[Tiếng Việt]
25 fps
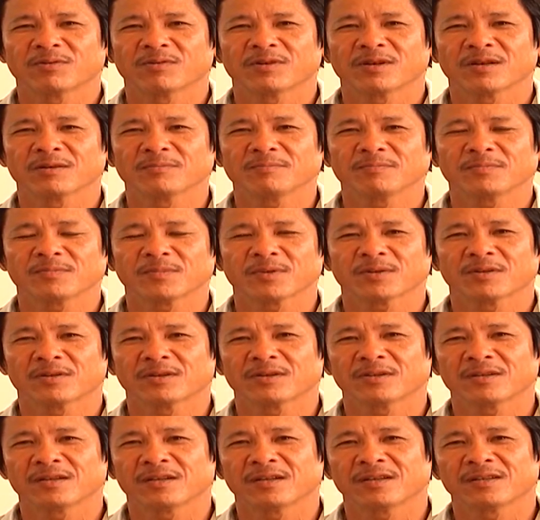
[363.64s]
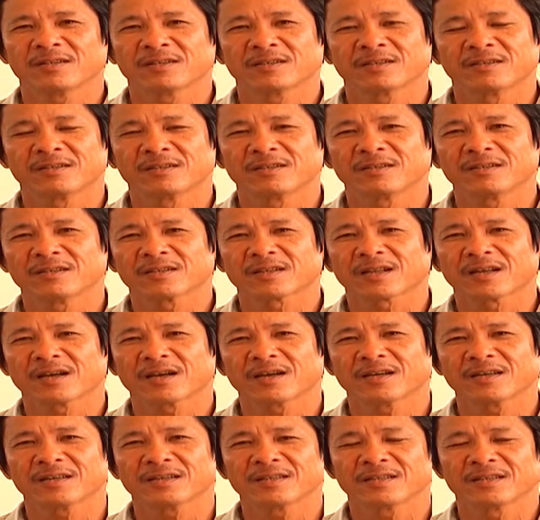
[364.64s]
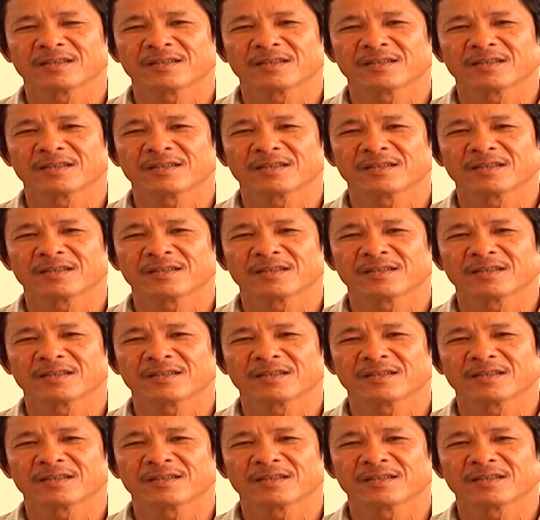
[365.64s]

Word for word: vui lắm cho nó nên người với người ta